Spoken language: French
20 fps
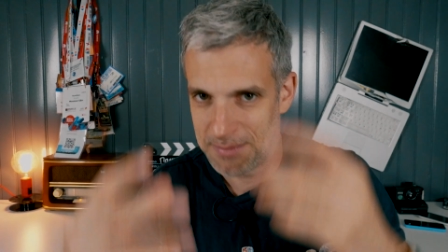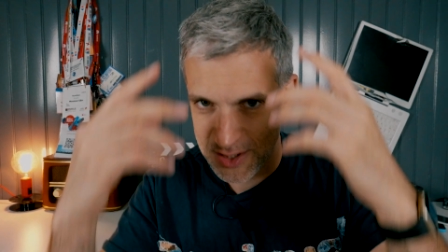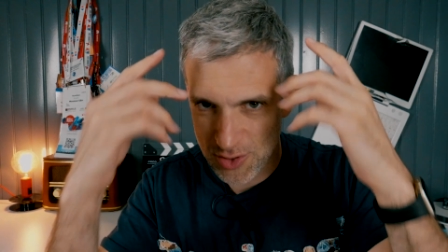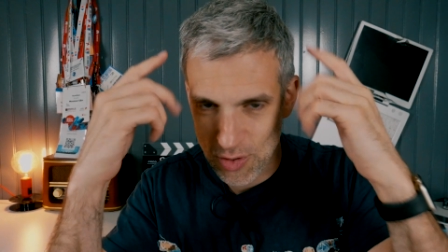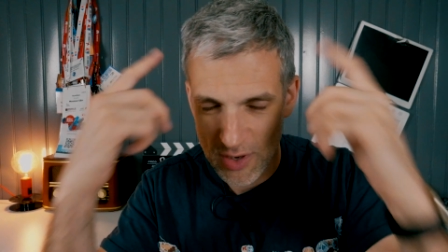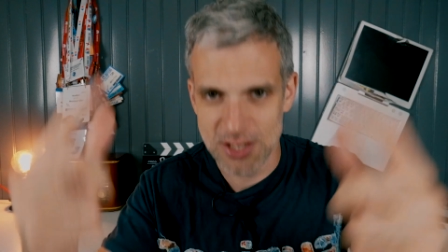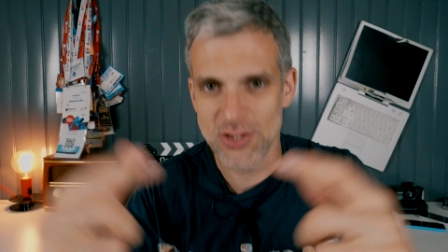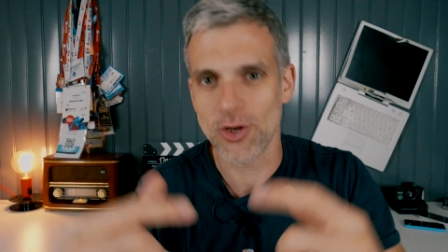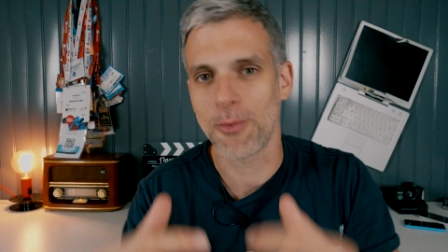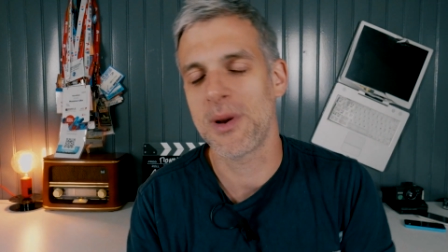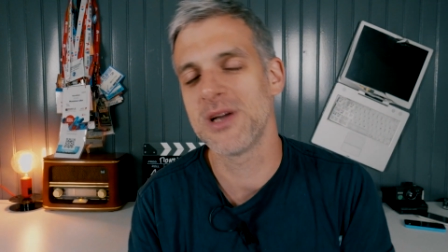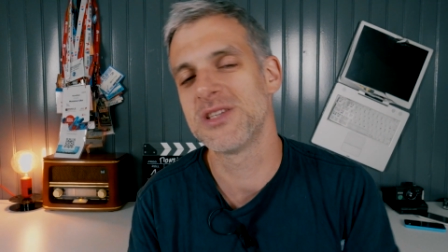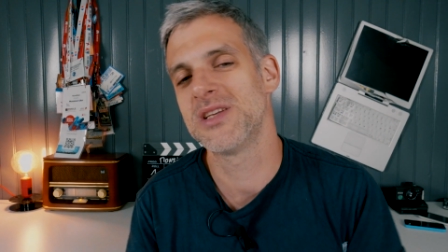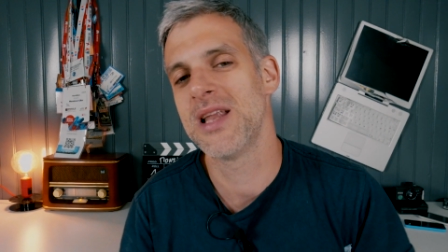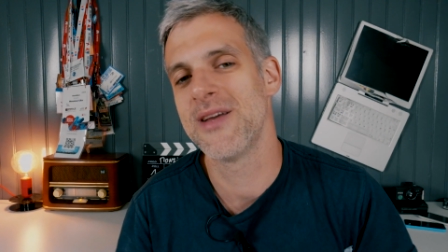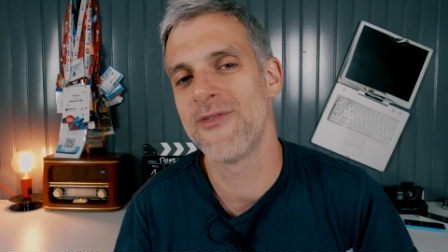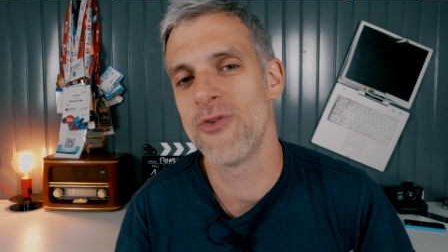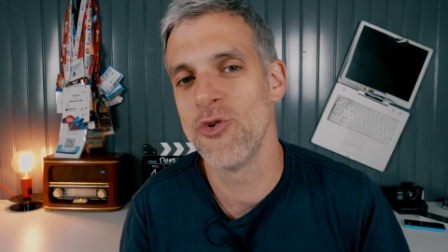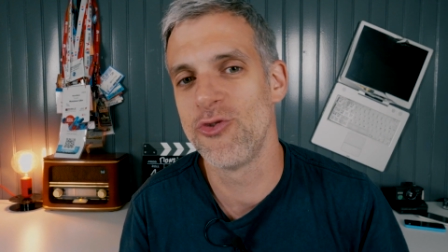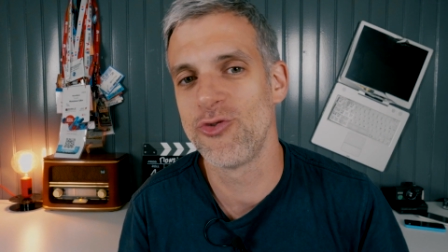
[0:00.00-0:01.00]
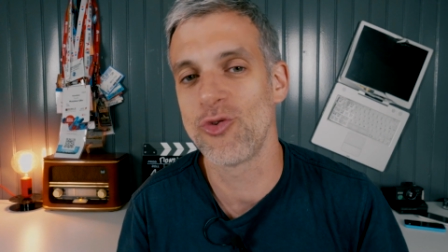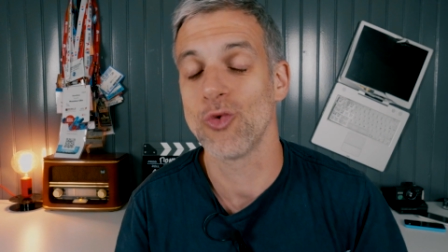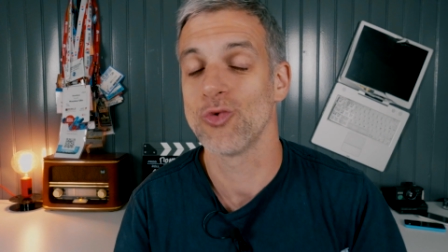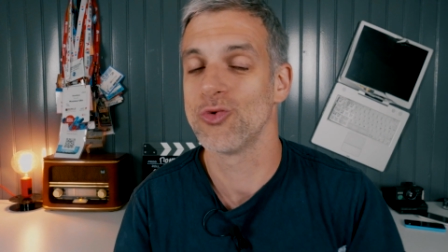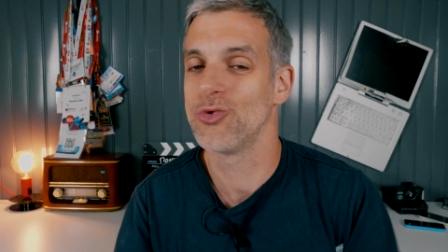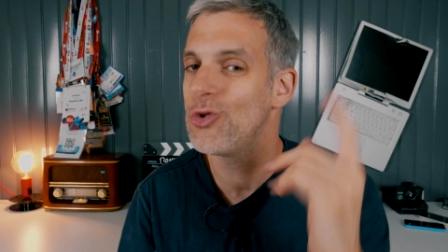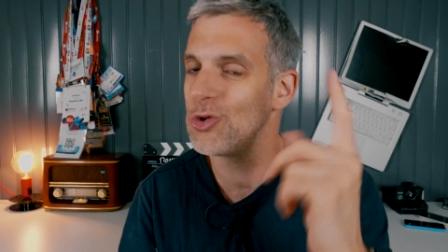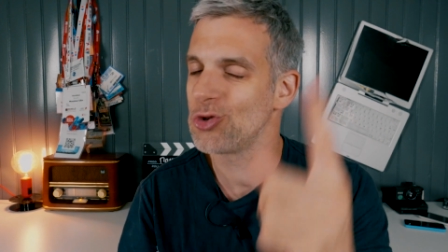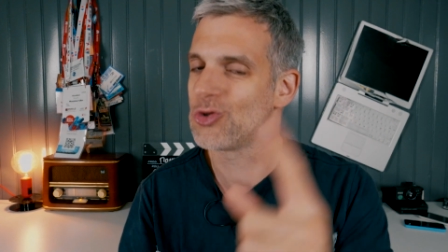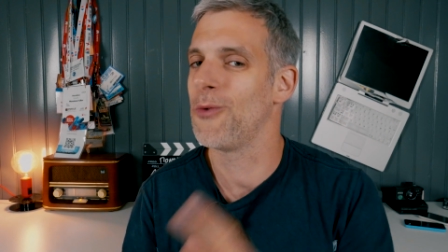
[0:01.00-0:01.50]
parce que les surprises et l'évolution
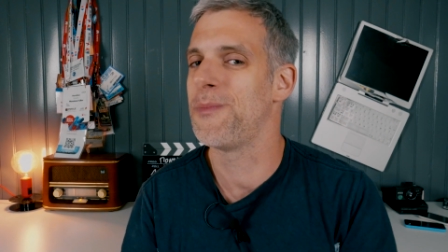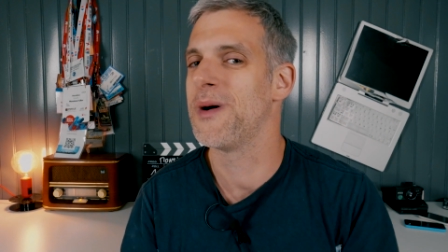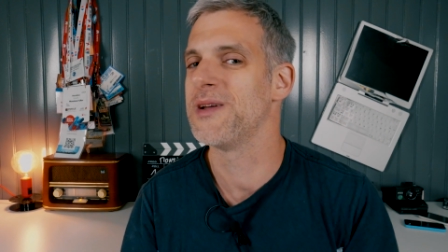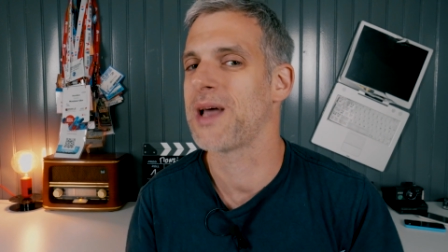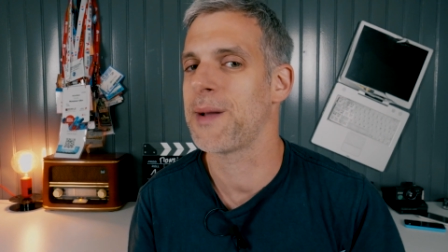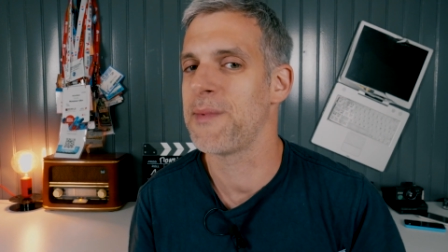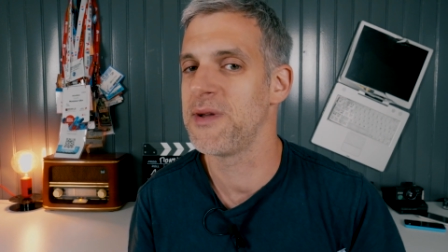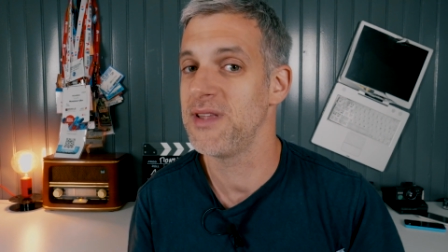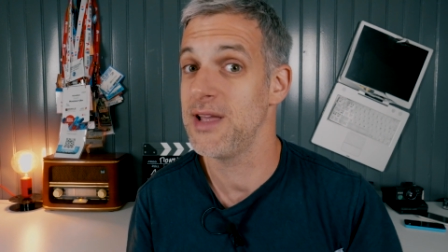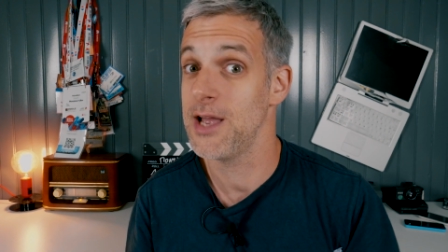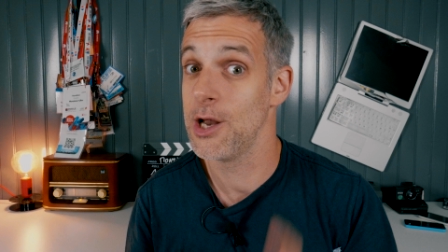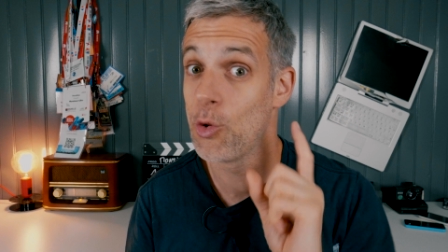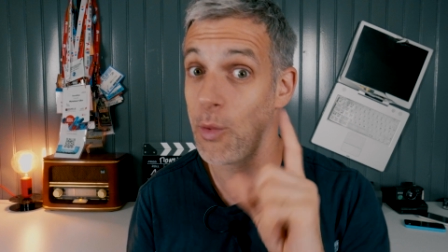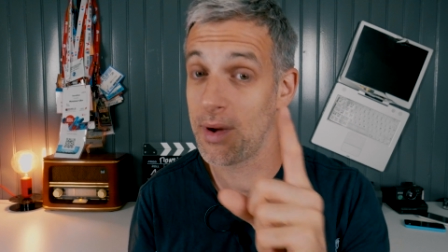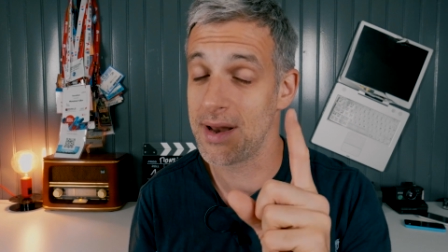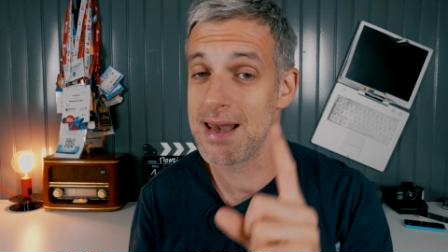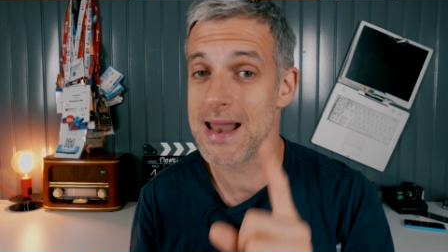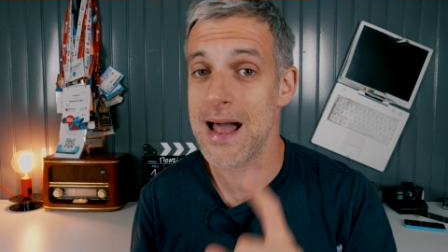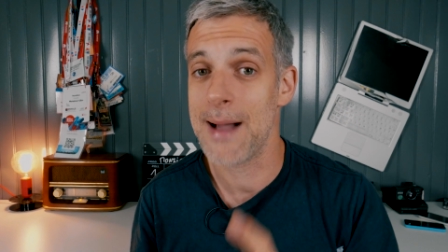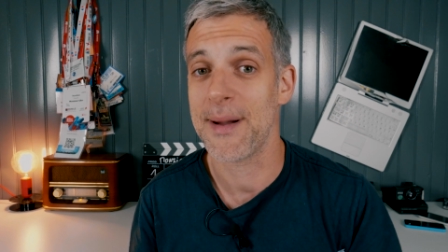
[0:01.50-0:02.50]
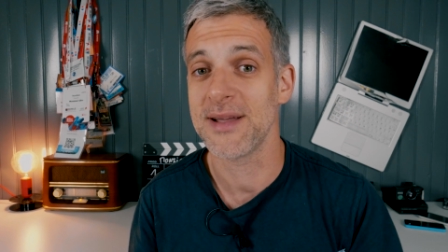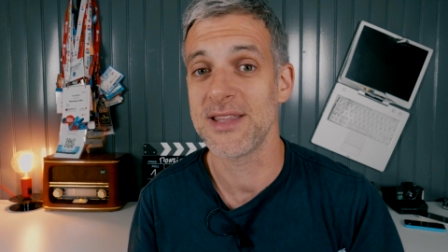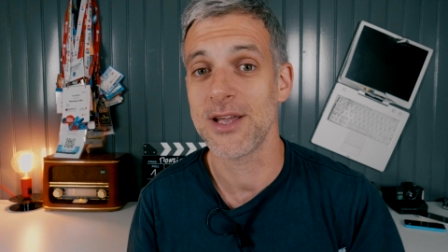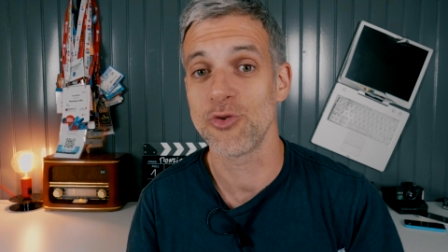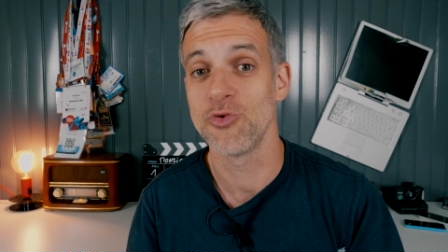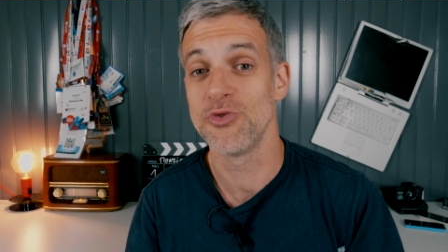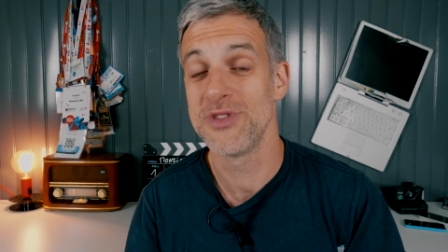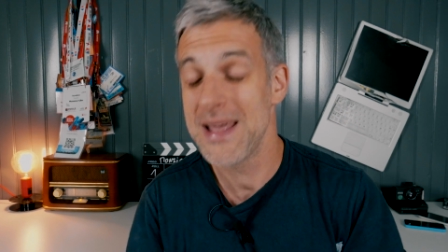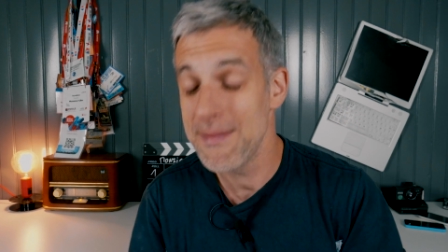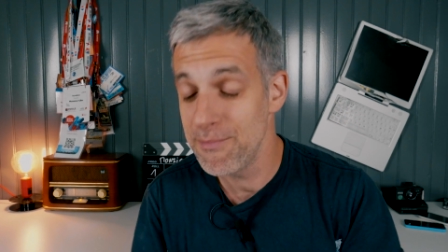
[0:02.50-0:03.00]
ne sont pas terminées et loin de là, à partir
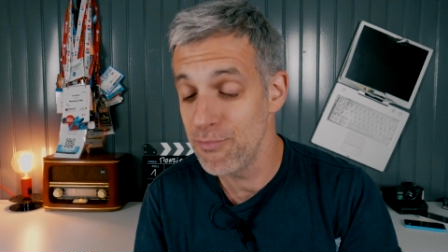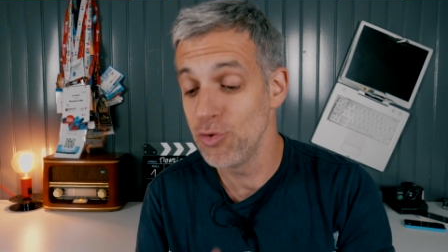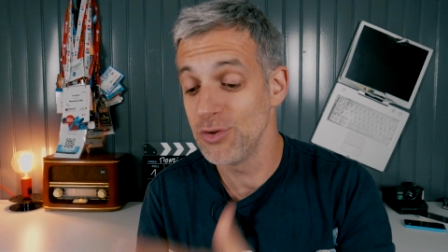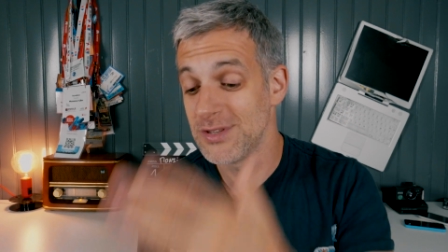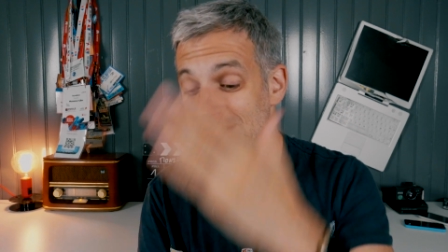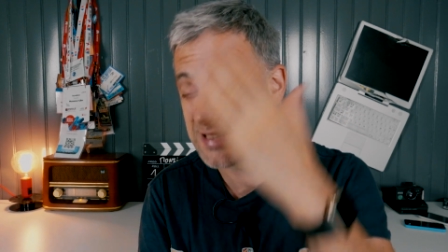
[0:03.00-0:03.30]
du début